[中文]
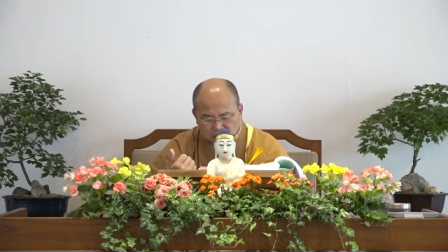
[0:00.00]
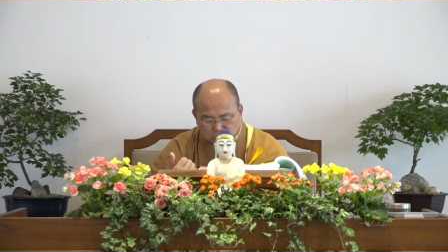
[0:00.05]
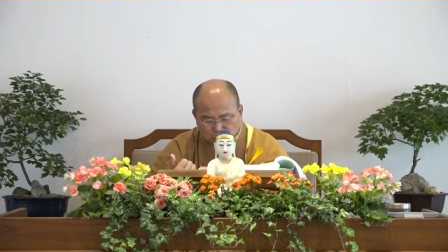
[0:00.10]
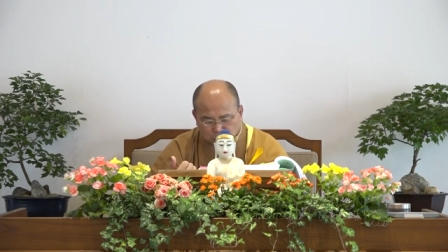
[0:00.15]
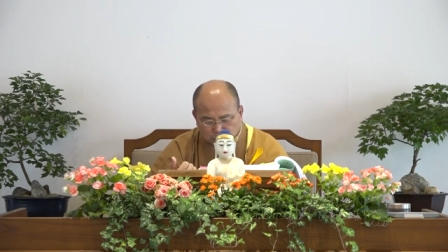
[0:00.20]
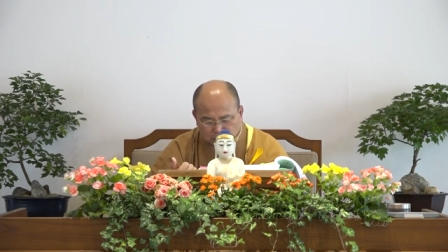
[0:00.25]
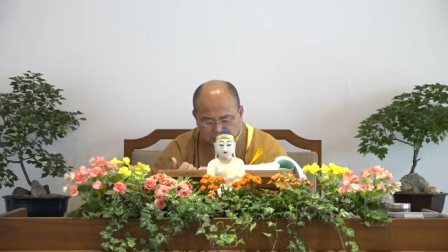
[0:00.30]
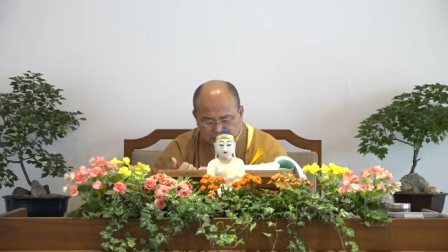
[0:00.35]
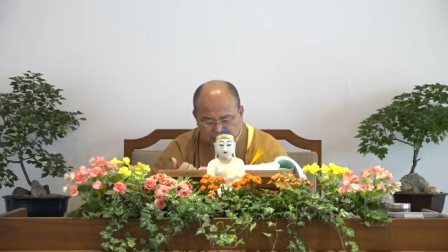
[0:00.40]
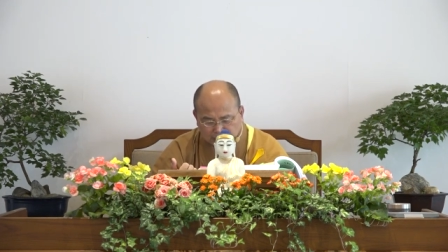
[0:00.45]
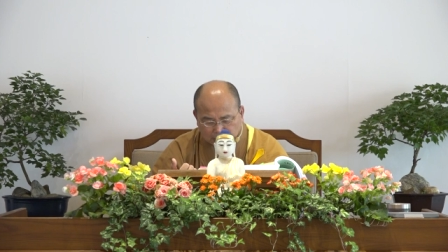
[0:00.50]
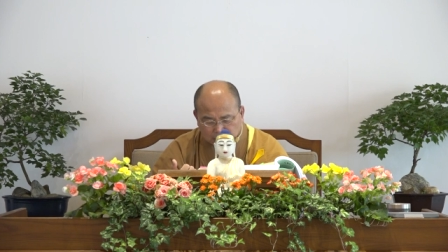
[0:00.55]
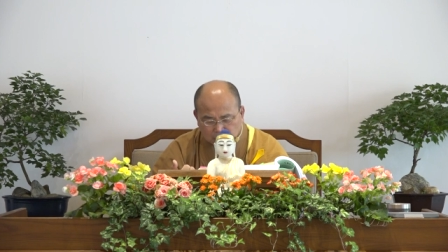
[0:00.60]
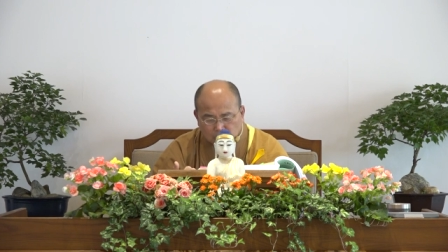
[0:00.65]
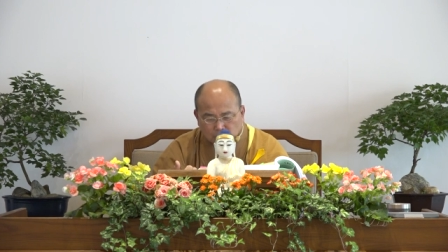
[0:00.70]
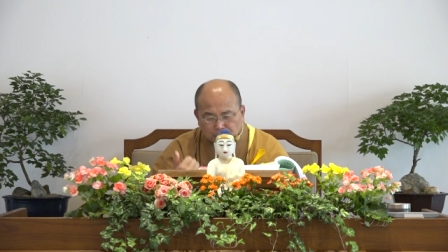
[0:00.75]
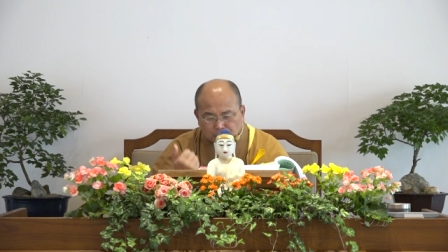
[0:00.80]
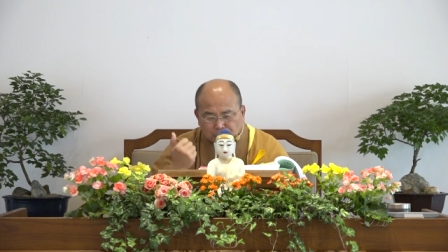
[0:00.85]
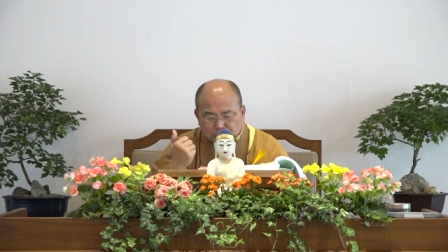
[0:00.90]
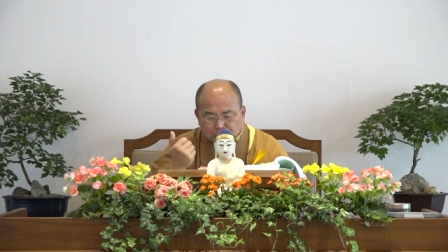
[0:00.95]
都会讲
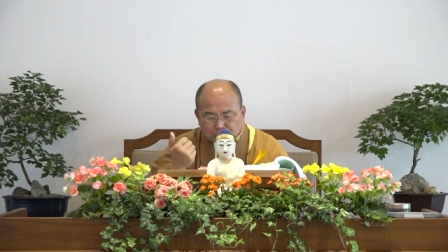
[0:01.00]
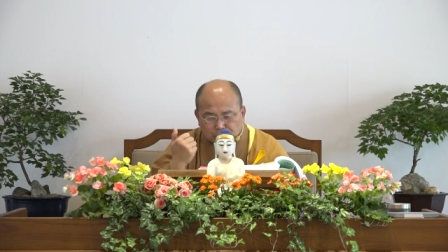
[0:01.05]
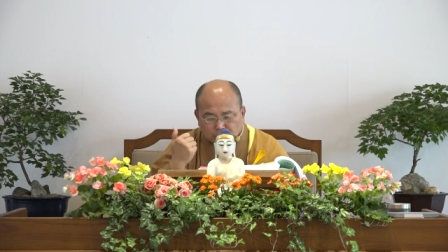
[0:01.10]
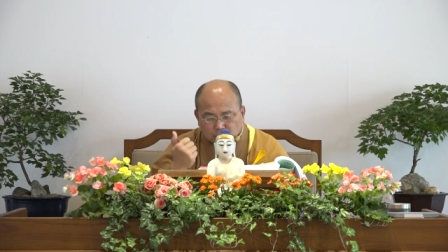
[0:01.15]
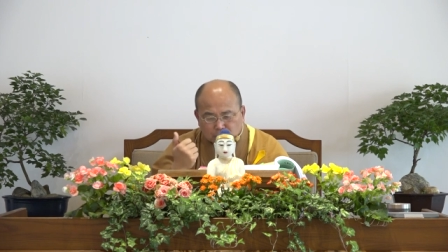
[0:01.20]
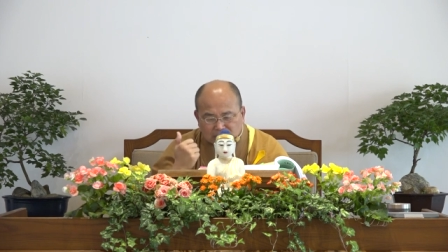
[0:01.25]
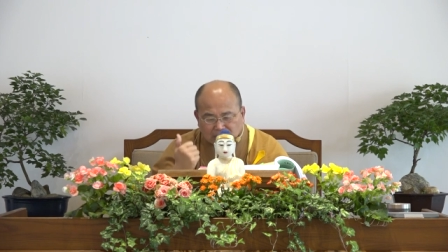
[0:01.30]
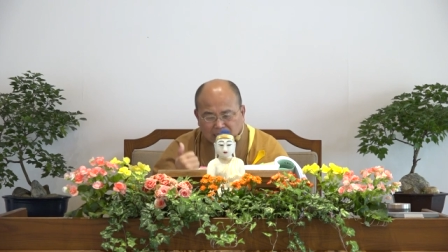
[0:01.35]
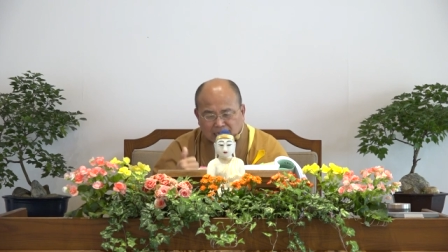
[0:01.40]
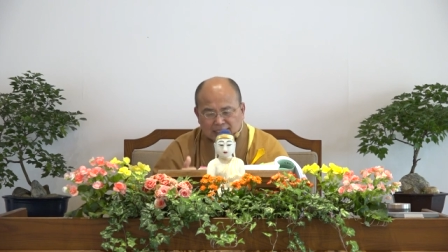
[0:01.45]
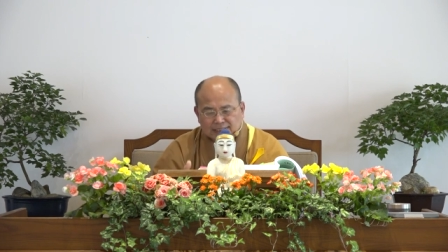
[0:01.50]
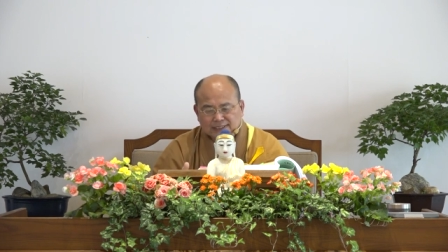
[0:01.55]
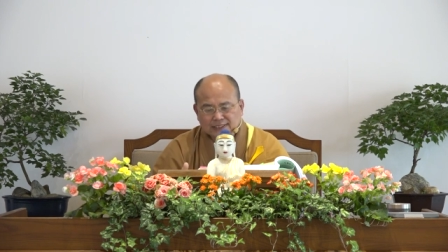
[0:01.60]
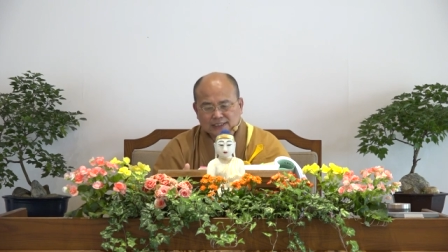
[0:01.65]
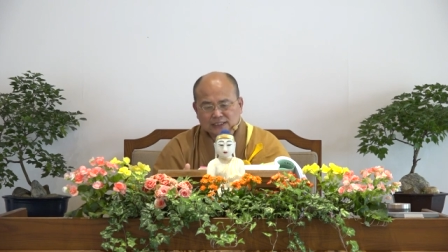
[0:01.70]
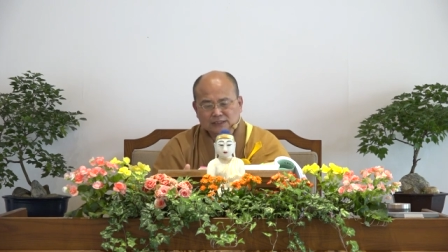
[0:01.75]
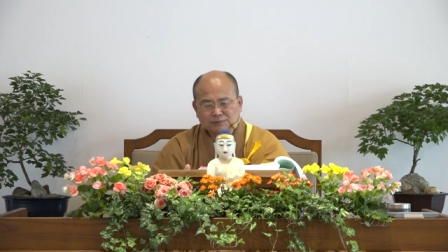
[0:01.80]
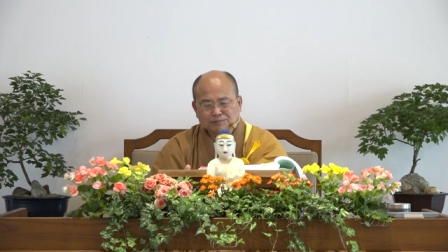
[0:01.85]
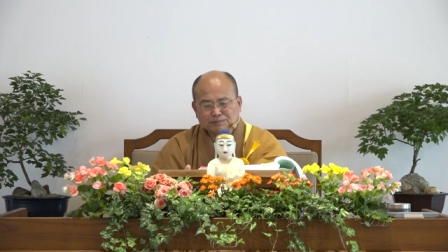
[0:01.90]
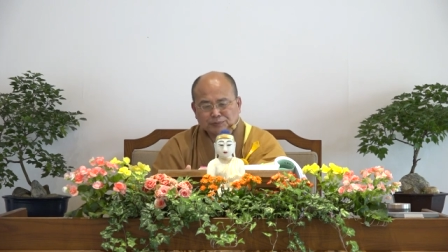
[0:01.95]
不由他
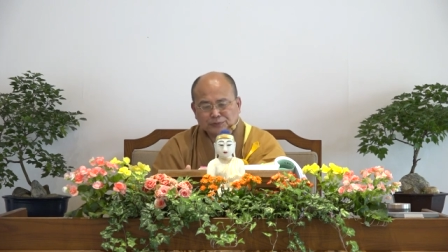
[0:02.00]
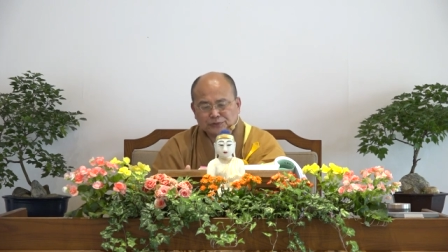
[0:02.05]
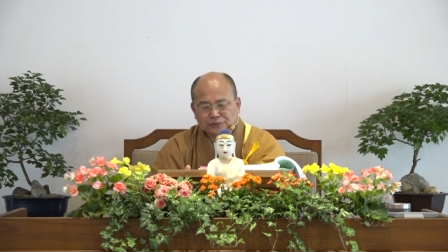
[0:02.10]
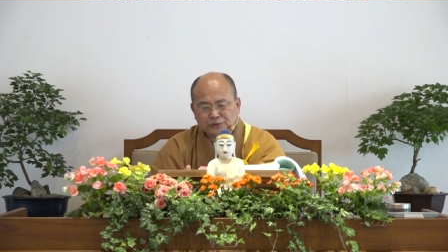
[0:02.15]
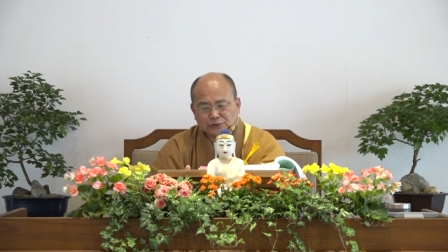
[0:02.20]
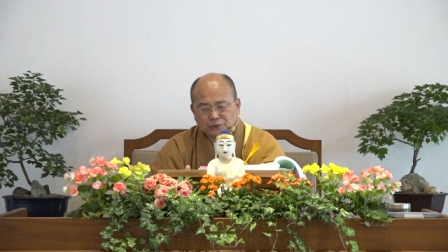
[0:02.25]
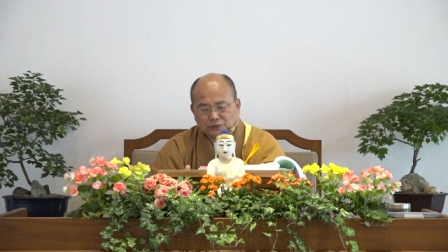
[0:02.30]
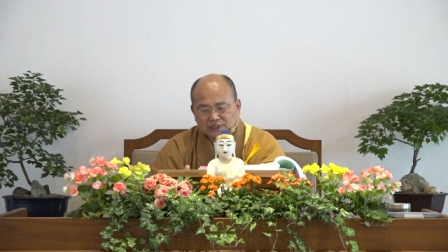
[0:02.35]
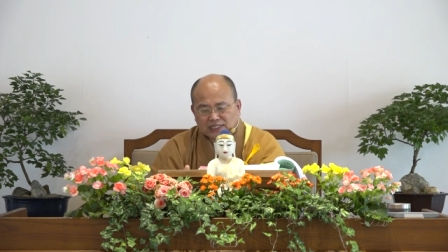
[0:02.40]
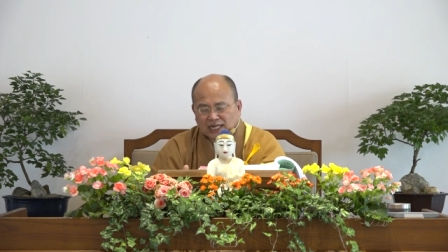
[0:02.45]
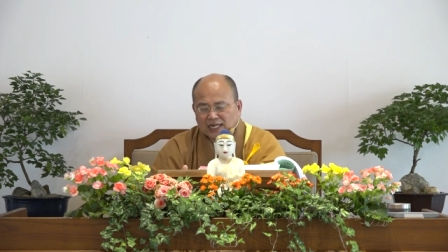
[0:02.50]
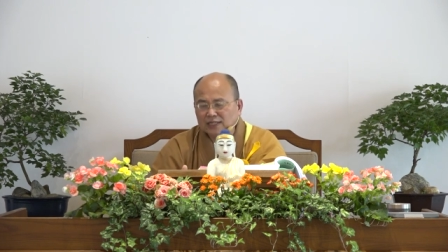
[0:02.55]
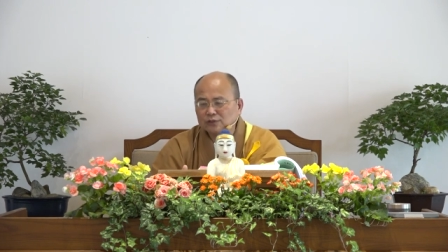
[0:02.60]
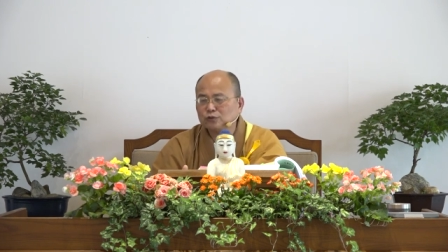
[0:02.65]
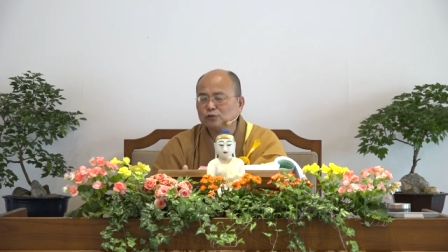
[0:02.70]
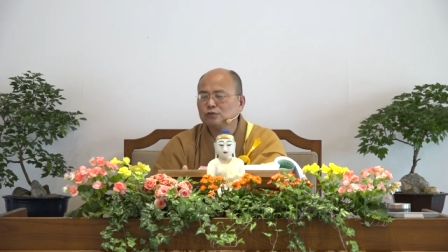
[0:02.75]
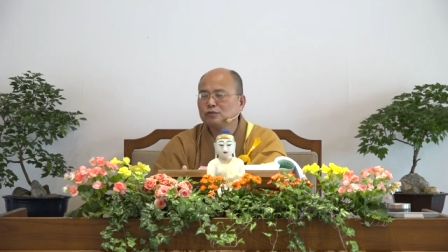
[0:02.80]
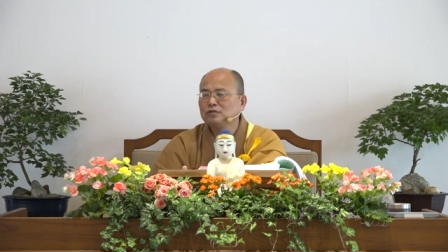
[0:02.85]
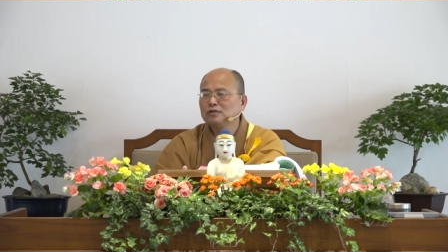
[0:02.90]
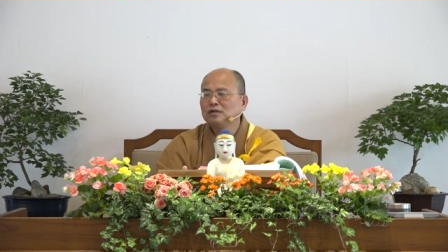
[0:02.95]
知，不由他
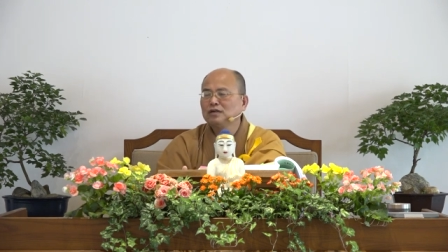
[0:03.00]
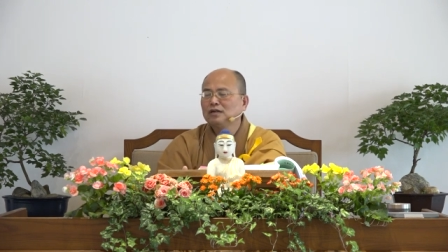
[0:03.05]
度。